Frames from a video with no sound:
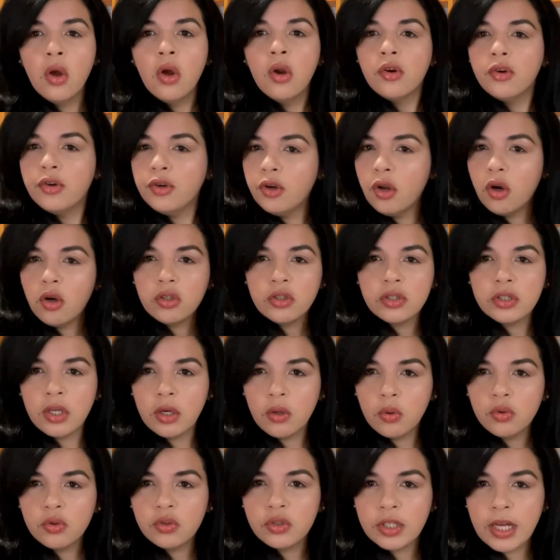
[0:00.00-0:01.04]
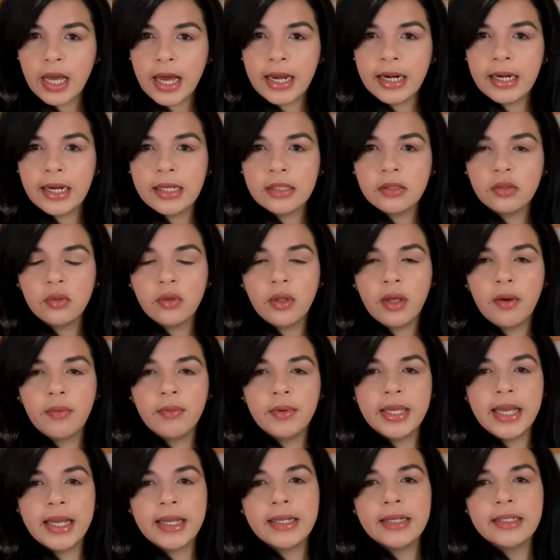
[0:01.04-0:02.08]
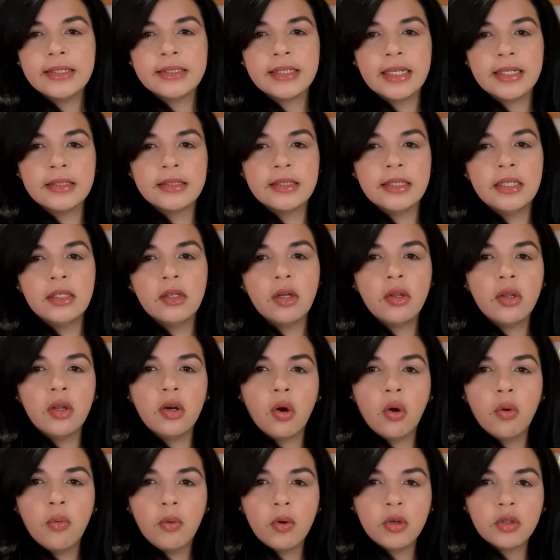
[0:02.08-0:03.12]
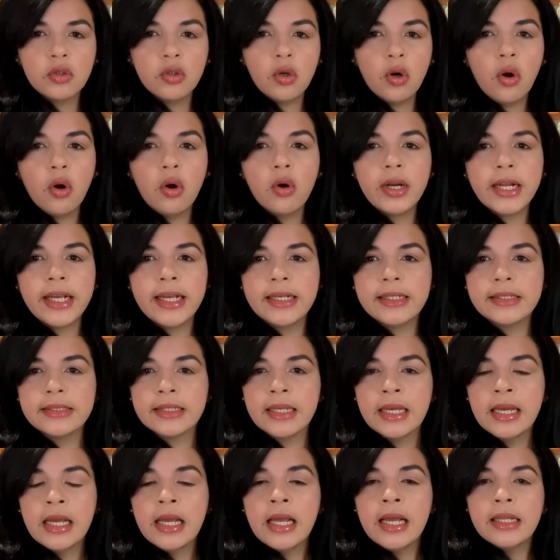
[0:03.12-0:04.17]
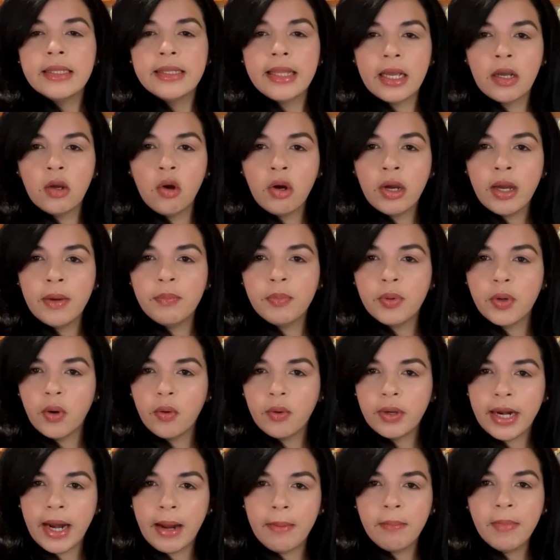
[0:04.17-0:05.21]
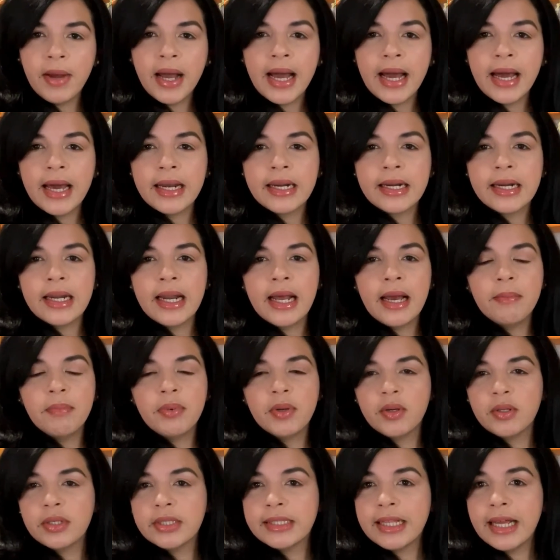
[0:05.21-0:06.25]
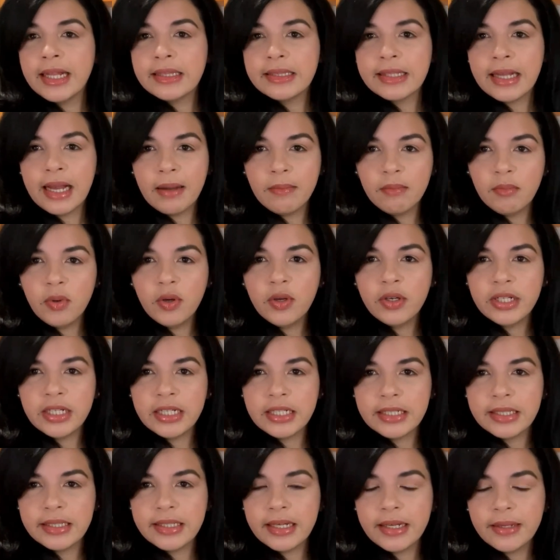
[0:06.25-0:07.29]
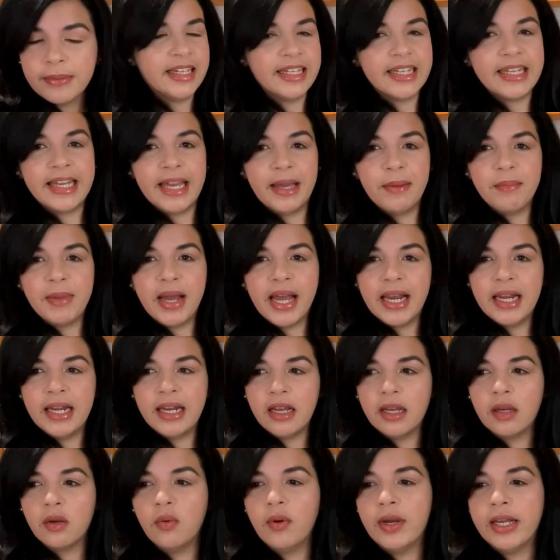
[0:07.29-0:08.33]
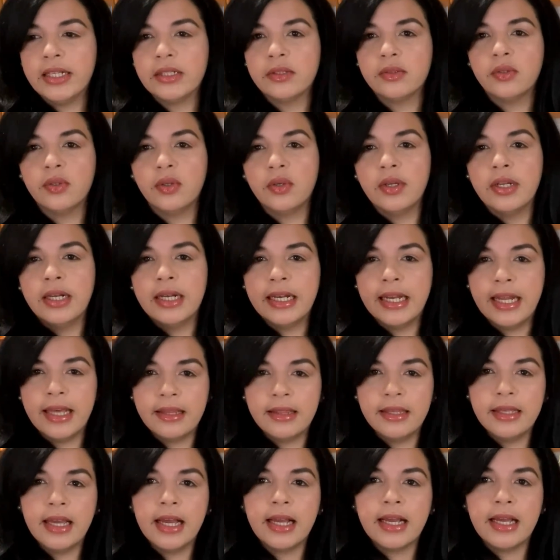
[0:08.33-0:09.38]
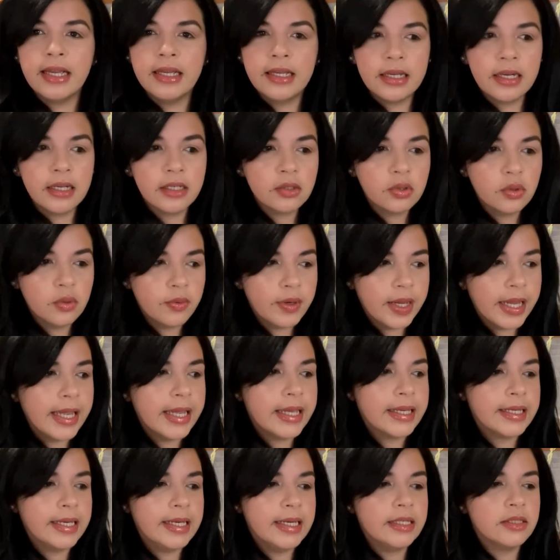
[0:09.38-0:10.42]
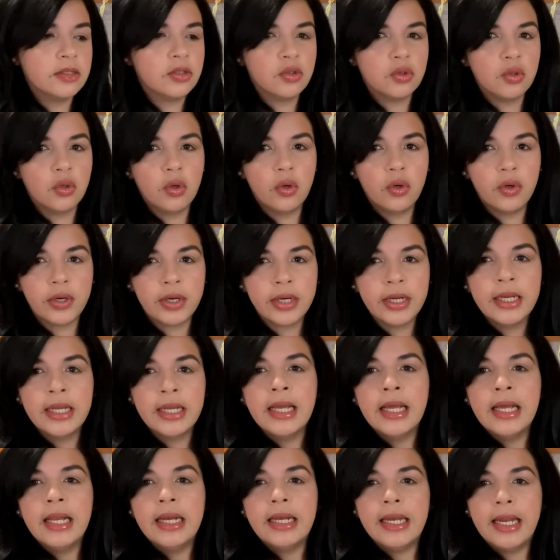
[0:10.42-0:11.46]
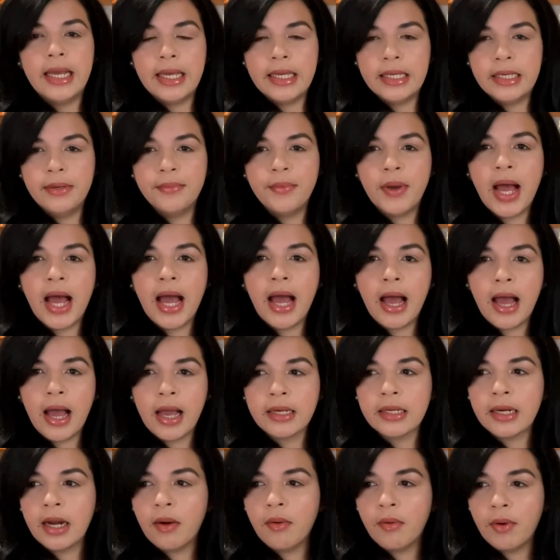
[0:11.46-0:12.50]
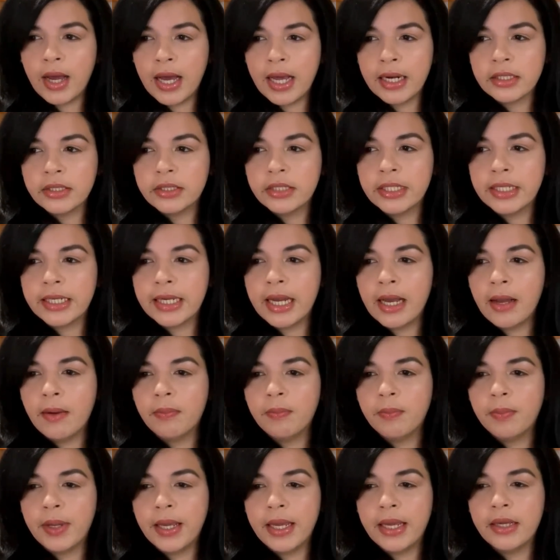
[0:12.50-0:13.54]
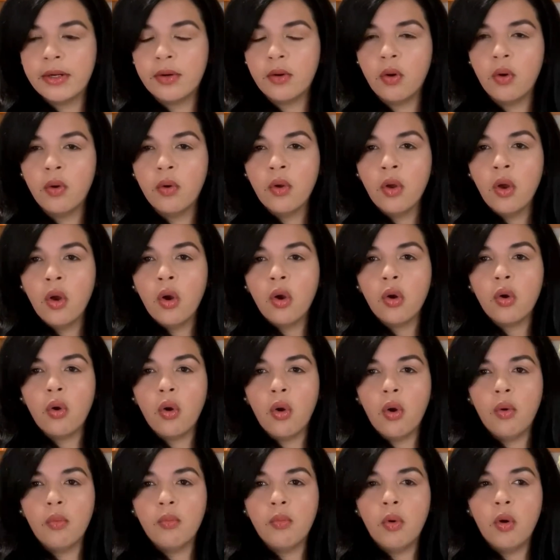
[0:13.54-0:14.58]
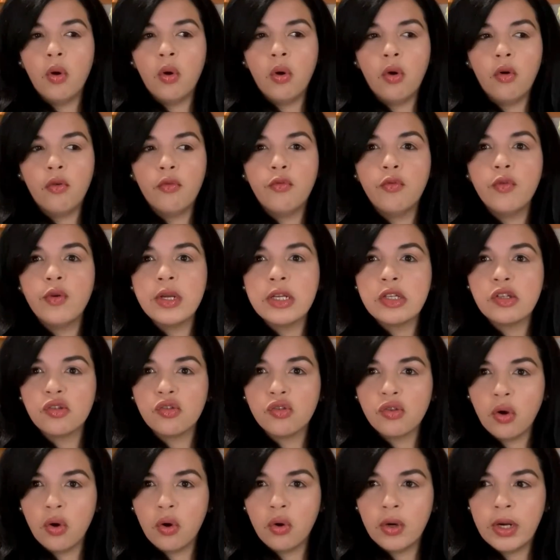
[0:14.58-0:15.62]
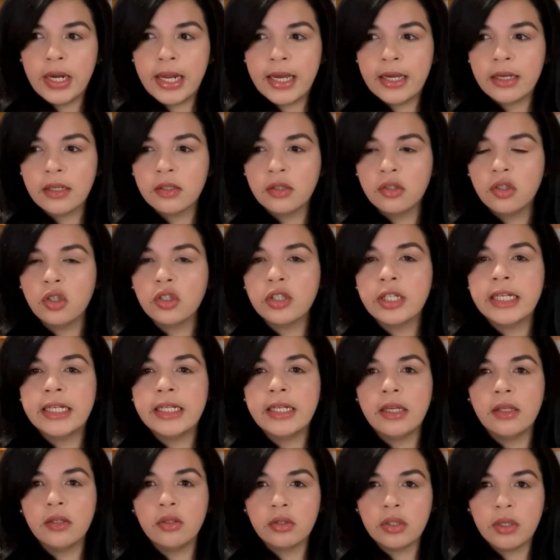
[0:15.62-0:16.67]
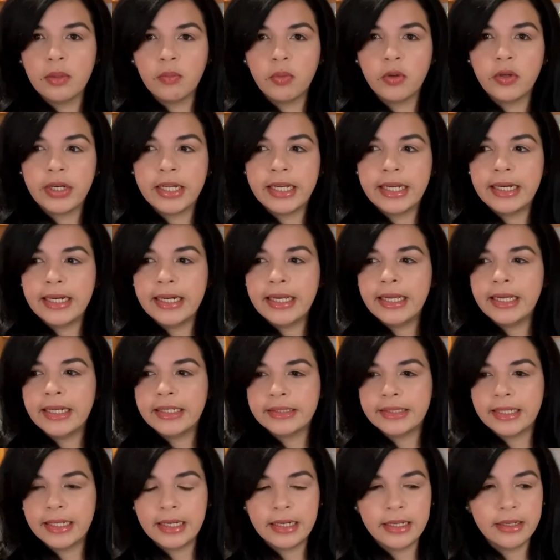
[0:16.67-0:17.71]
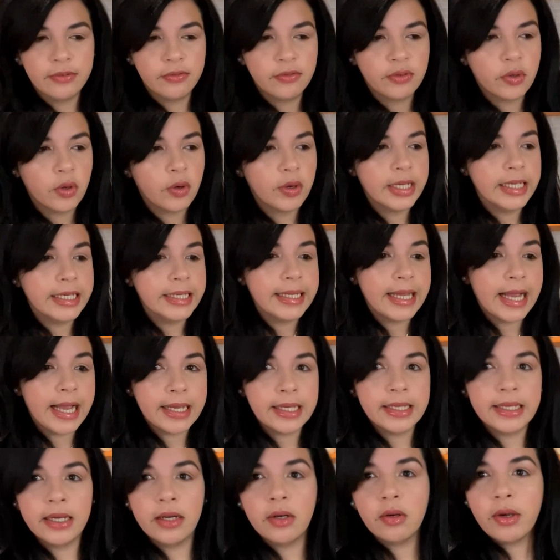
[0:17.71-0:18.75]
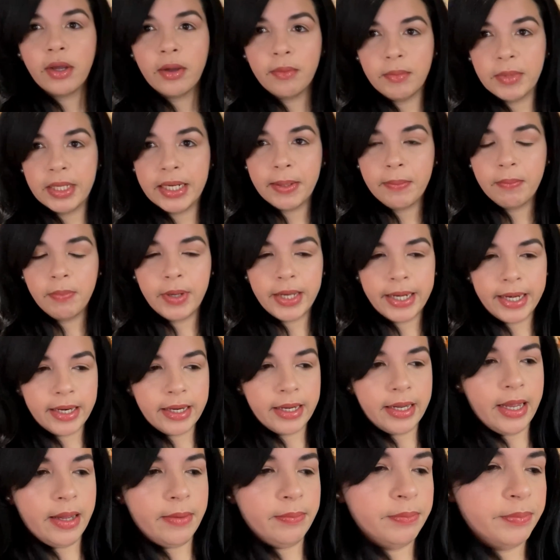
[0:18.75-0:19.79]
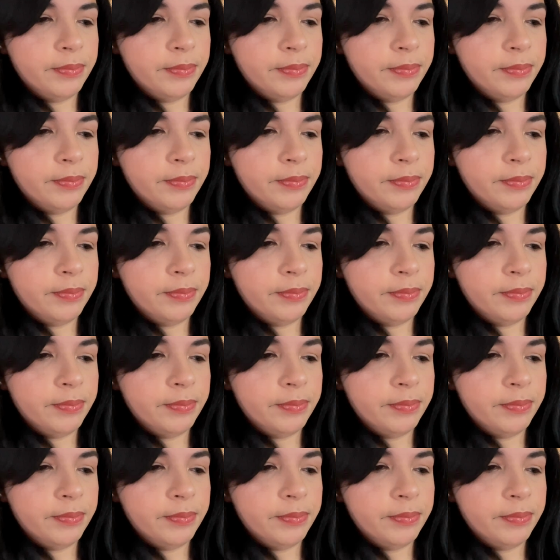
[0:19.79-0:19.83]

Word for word: No sé usarla todavía en el sentido de los botones. Tengo que programarla, pero está tan bonita. ¿Qué más les cuento? Les dije que ayer estuve en el store. Les iba a grabar, chicas, pero como fui sola, no tenía donde ponerle el teléfono. Y ya quiero que miren para acá.